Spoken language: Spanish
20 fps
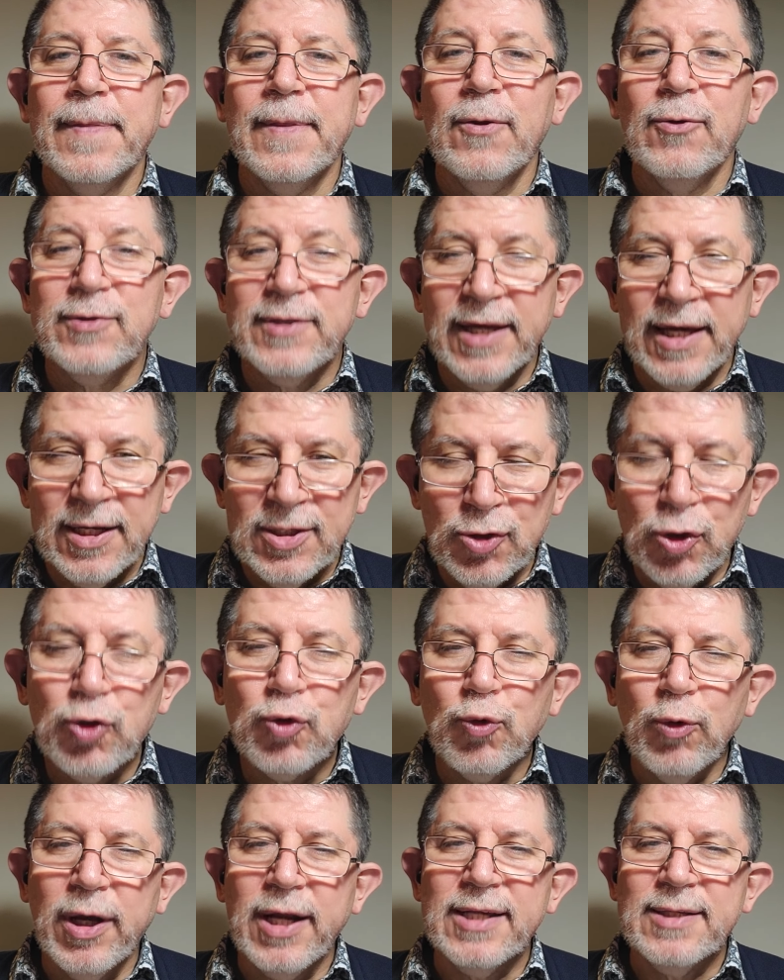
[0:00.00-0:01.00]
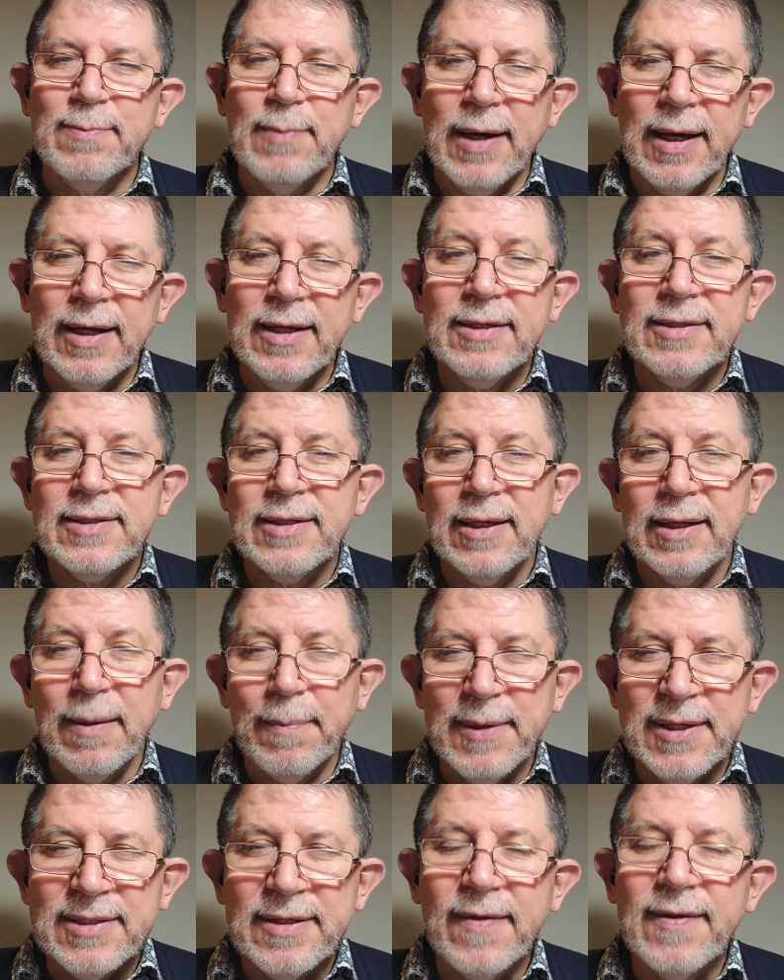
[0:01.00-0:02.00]
los ejercicios males, la
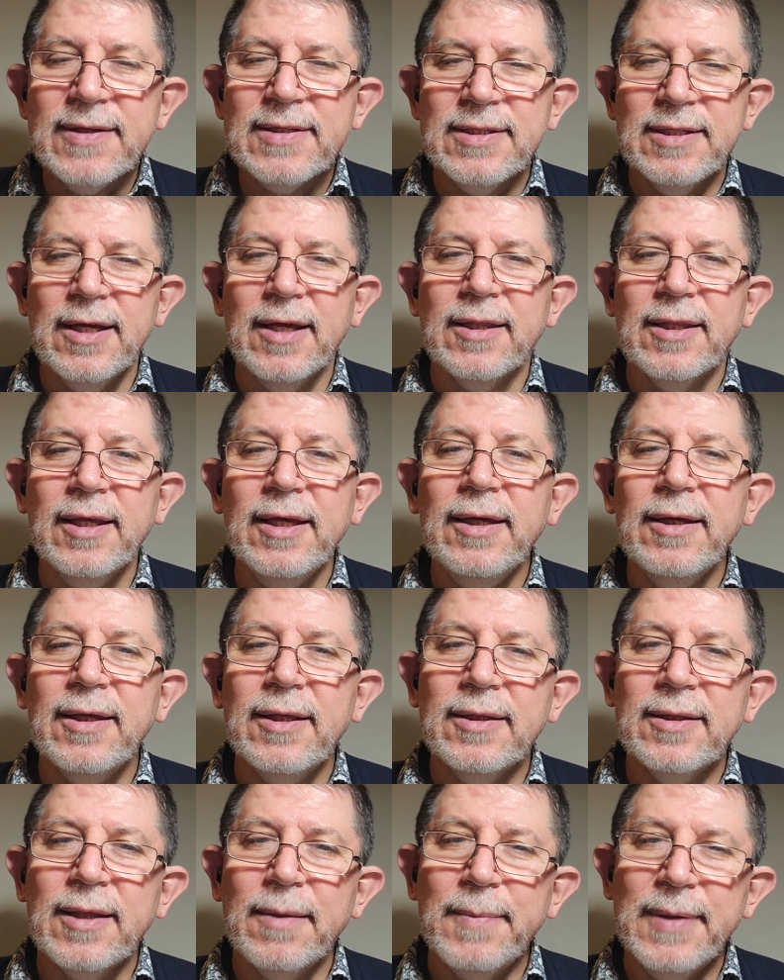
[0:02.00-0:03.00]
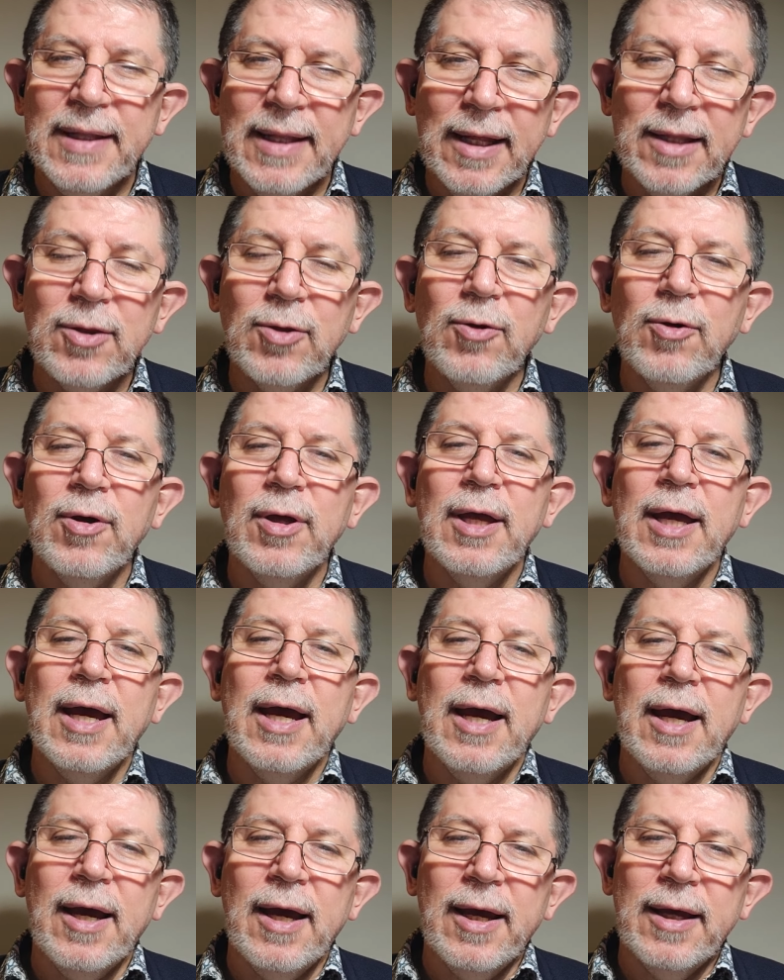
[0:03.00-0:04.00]
misa de siete, y terminando
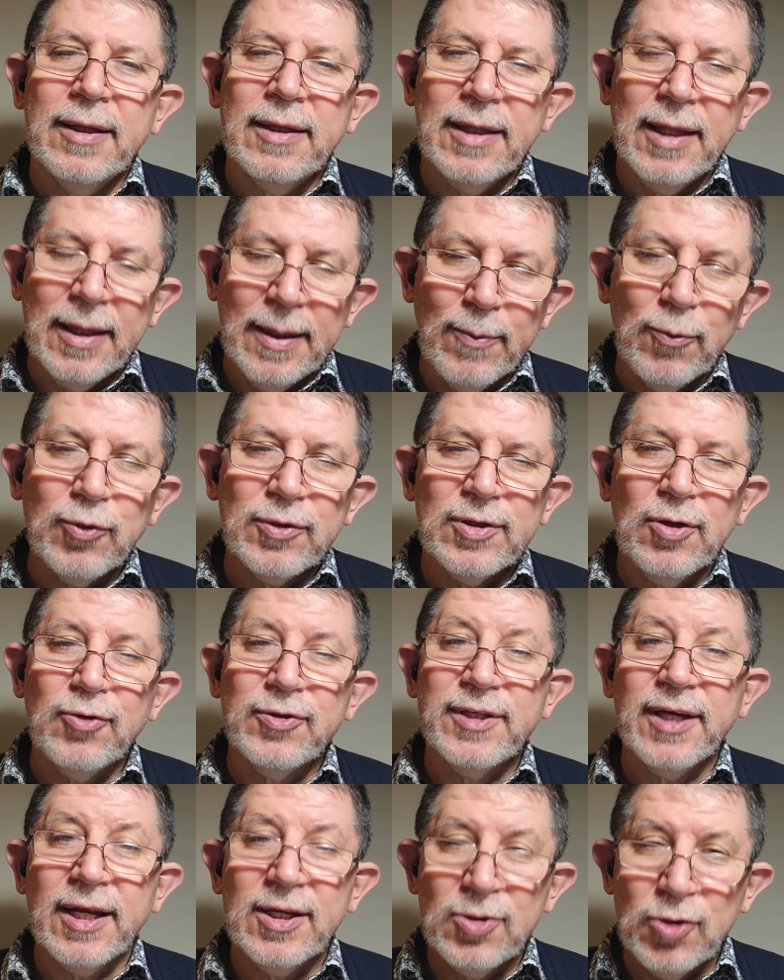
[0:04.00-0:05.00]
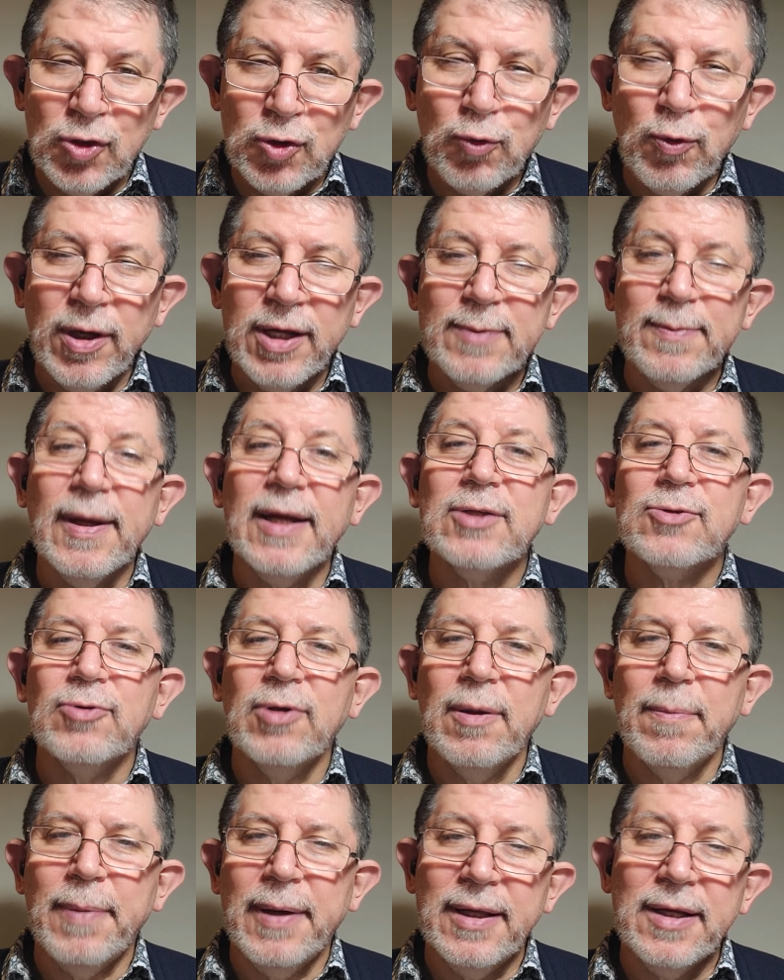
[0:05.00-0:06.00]
tenemos los ejercicios males con
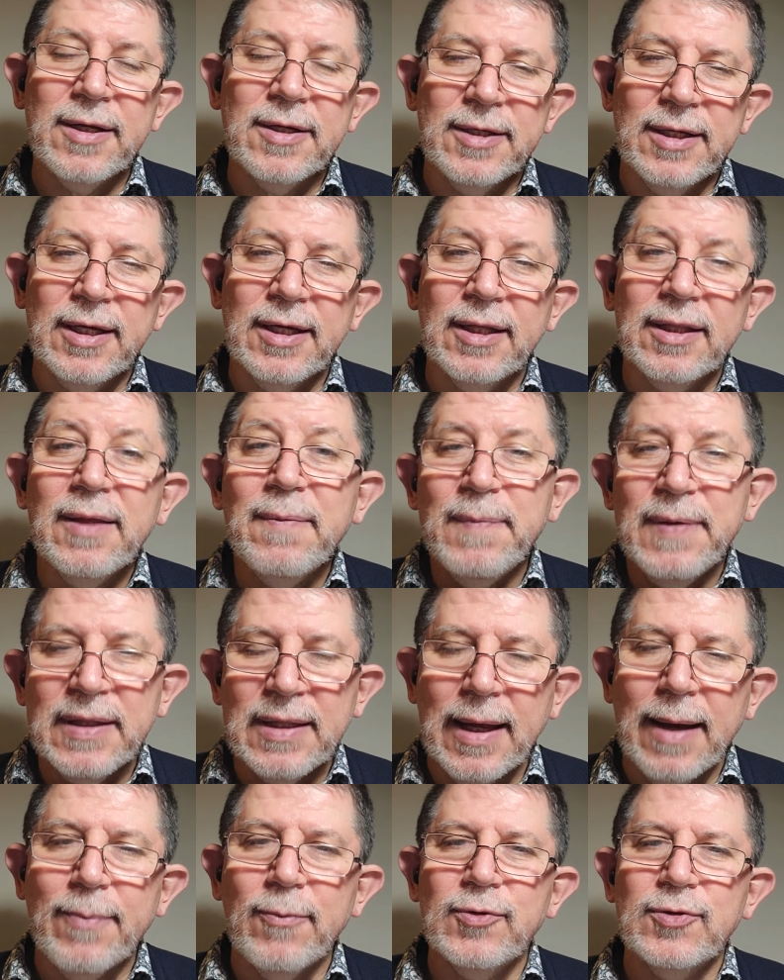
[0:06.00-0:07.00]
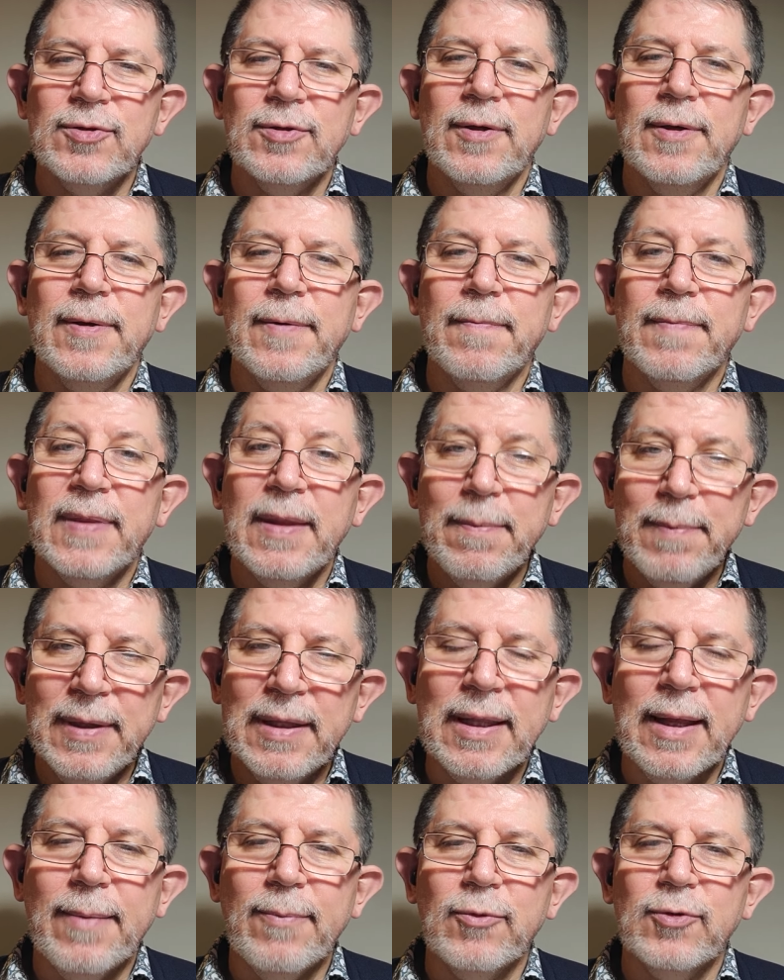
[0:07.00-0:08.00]
el Padre Enrique. Te invitamos, te
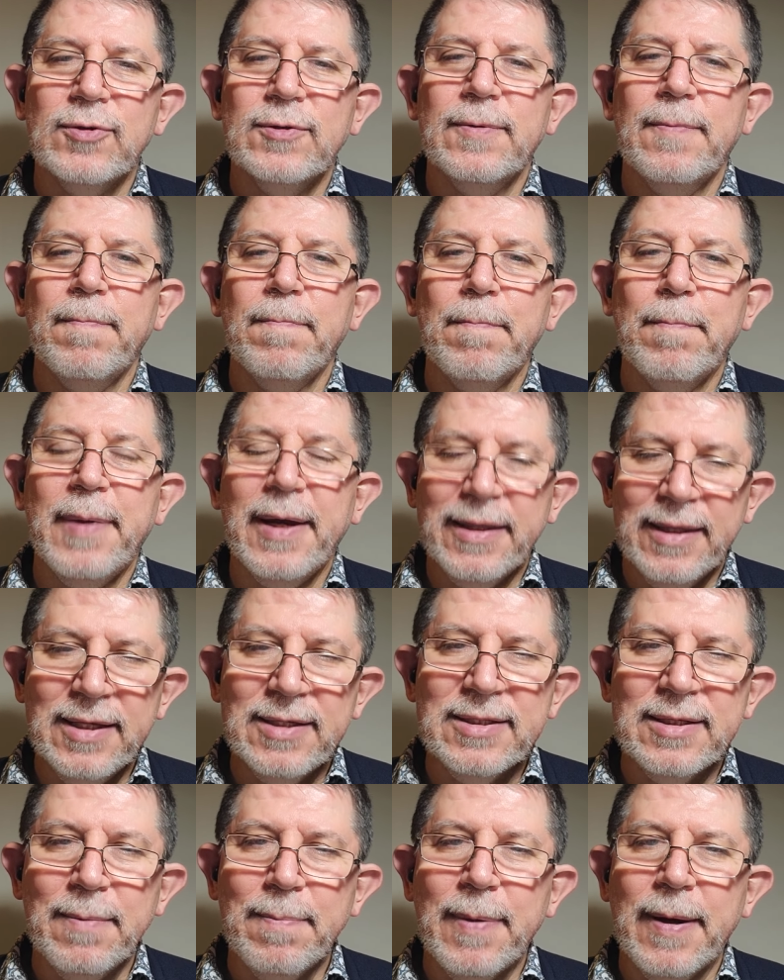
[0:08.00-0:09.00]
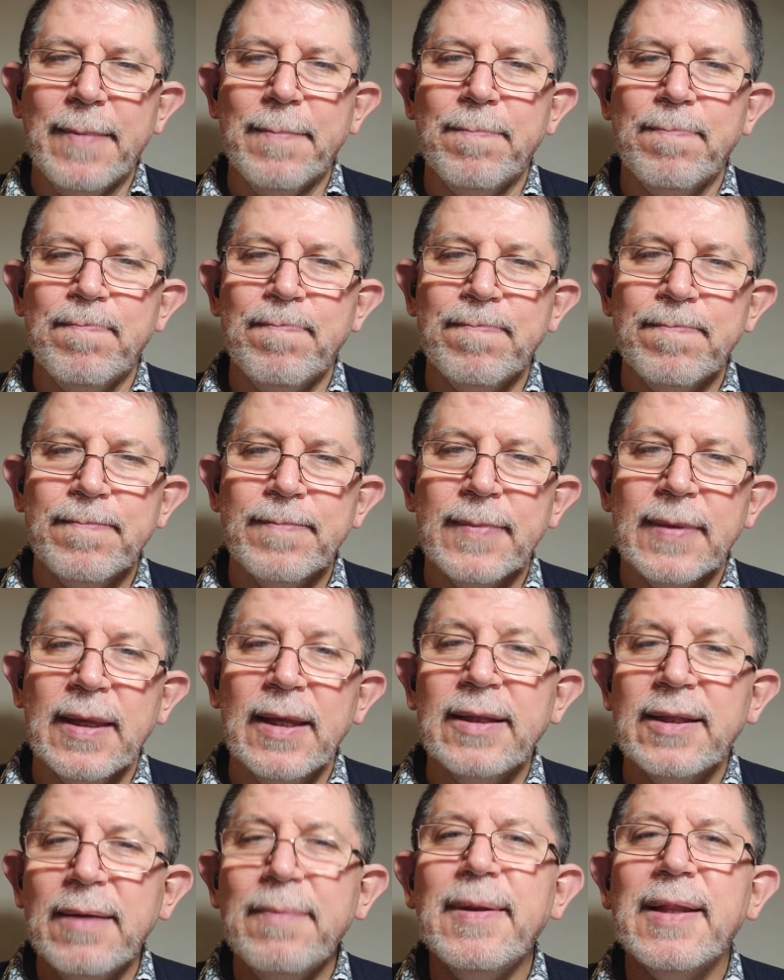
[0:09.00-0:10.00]
invitamos, participa.
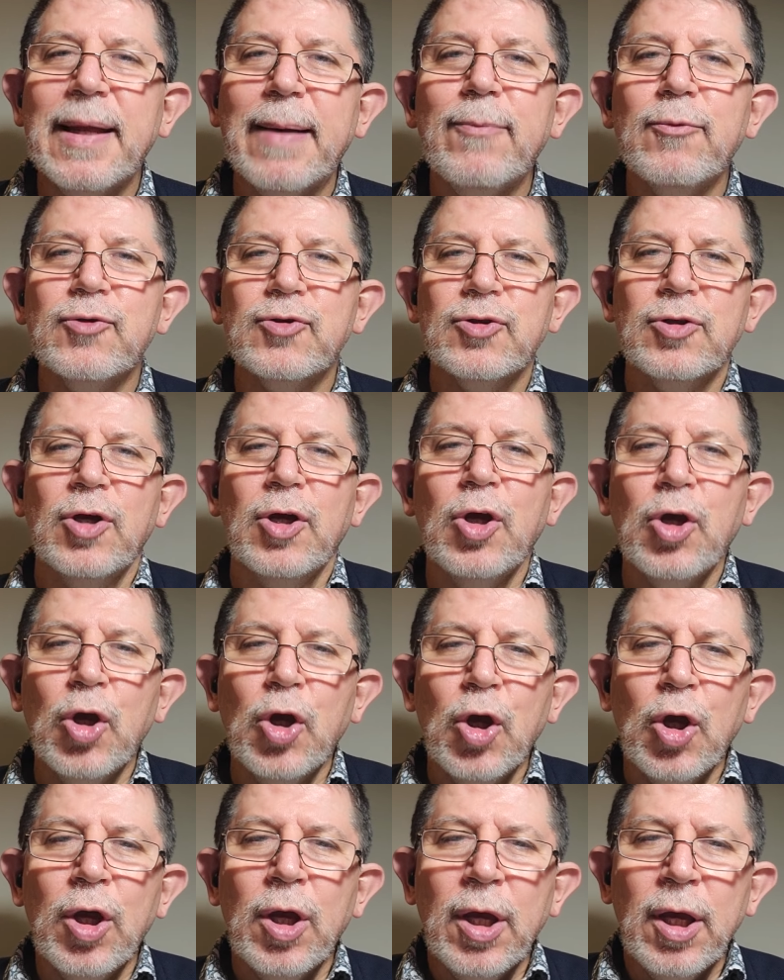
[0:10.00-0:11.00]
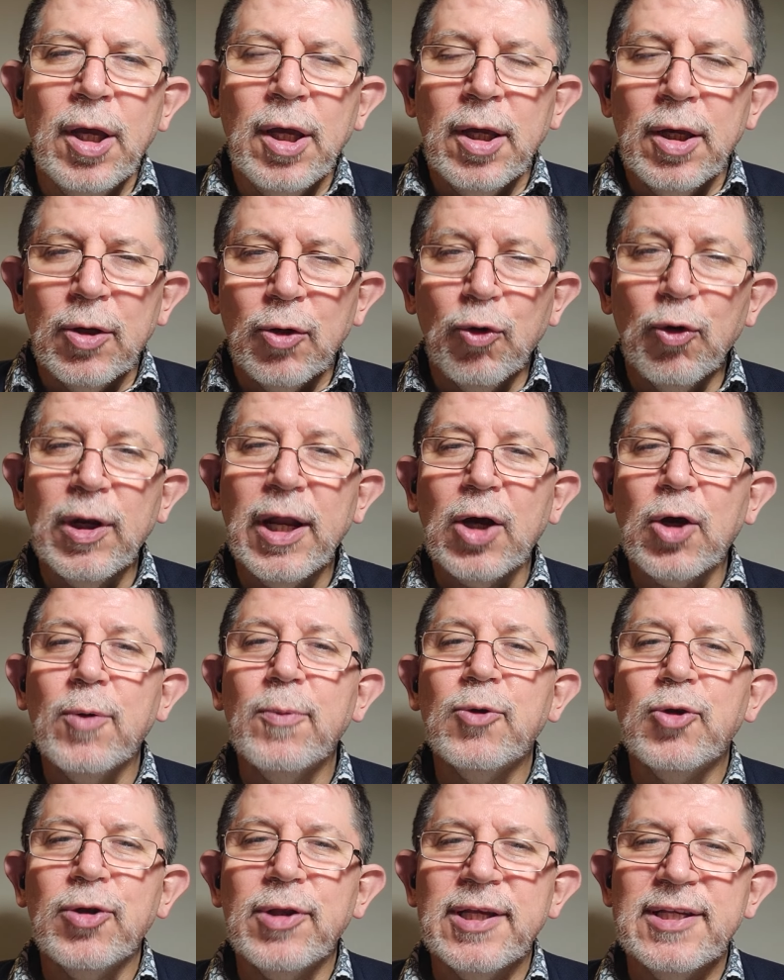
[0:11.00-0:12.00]
Terminamos con la
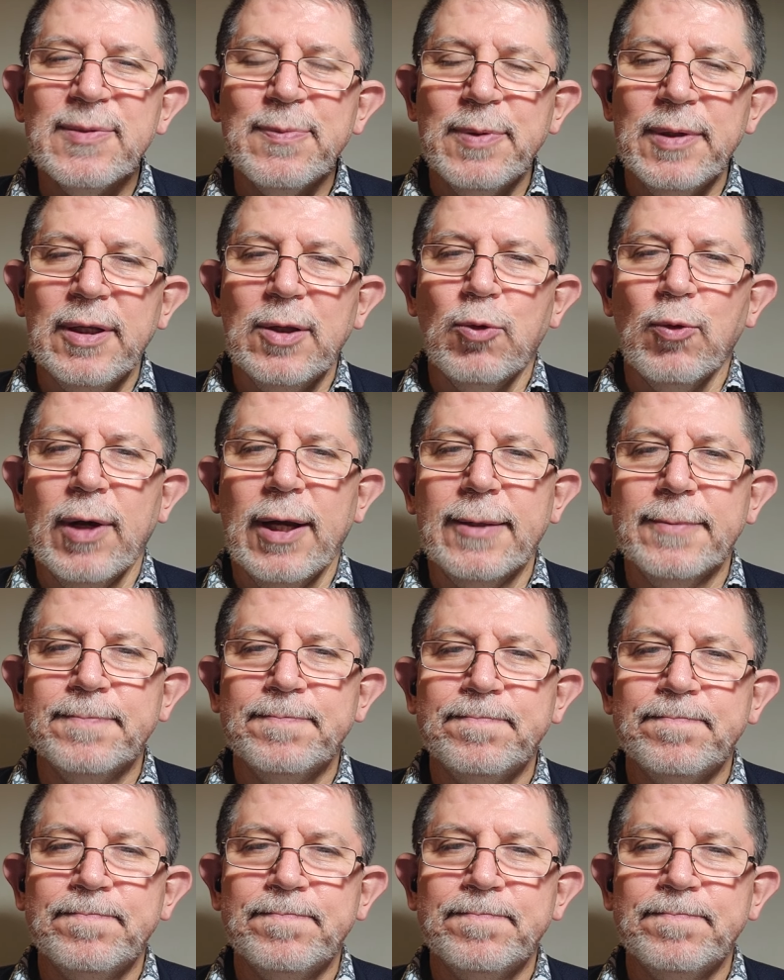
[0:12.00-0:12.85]
comunión espiritual.